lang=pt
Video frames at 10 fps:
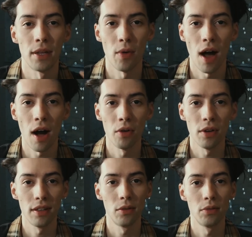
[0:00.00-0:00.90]

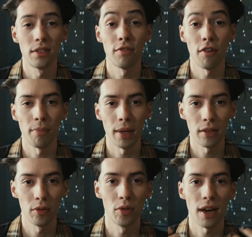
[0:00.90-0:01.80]
manual e do
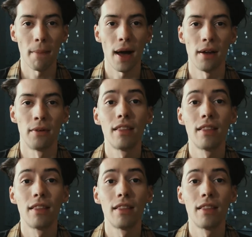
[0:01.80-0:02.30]
desenvolvimento do trabalho,